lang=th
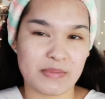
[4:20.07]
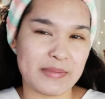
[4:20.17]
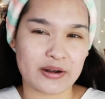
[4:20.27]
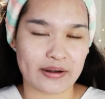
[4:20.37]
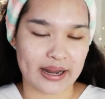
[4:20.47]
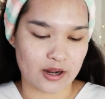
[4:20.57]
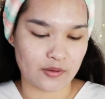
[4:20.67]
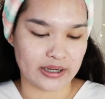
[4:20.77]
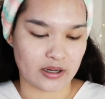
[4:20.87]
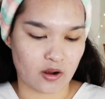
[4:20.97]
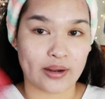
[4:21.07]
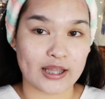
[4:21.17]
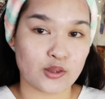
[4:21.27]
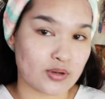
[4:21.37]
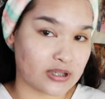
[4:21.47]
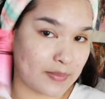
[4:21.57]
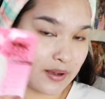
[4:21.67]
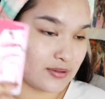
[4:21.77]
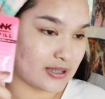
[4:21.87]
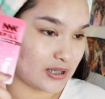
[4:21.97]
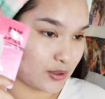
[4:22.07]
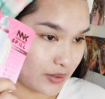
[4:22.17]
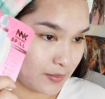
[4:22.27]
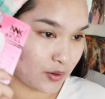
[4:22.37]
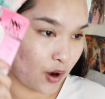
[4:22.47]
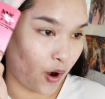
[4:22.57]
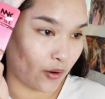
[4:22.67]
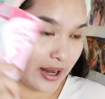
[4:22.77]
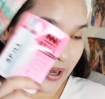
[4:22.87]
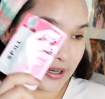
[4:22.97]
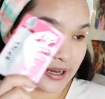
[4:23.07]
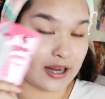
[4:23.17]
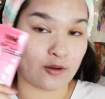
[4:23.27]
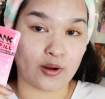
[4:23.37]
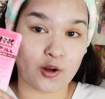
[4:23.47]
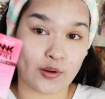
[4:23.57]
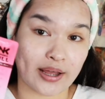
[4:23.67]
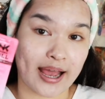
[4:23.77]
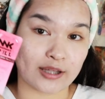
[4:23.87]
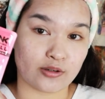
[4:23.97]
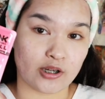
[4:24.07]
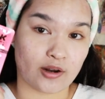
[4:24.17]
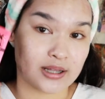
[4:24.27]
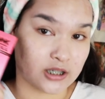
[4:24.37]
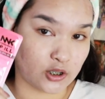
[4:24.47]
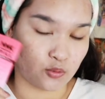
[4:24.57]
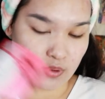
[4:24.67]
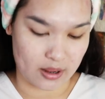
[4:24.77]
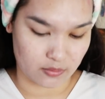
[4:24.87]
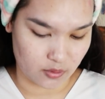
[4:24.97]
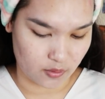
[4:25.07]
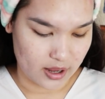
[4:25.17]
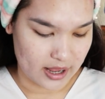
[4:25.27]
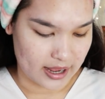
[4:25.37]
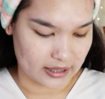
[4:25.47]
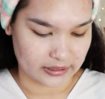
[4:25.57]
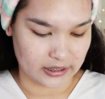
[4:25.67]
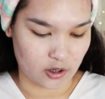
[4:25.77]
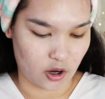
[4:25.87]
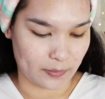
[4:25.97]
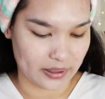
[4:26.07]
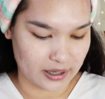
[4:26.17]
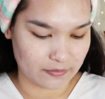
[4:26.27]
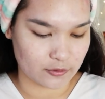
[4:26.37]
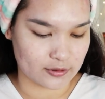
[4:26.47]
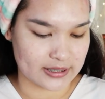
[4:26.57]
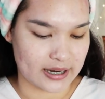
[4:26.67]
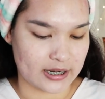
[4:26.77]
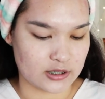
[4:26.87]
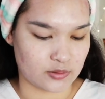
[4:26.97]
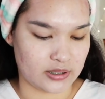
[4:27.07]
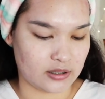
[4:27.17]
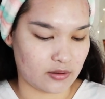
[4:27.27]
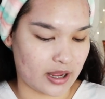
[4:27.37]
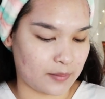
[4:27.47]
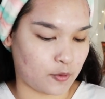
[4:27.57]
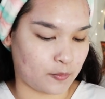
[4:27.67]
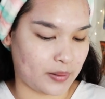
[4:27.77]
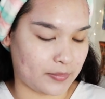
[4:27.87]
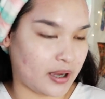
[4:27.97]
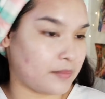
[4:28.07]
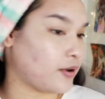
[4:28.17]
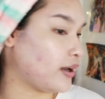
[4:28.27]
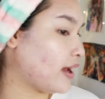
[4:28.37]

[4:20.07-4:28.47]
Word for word: ไม่มีรอยแดงเท่าขิงลงแค่ตัว Spell CC Cream ของ NNK หรือว่าน้องนะคะตัวนี้ก็น่าจะอยู่แล้วเนาะแต่ขิงขอเพิ่มคูชั่นในจุดที่ต้องการปกปิดเพิ่มหน่อย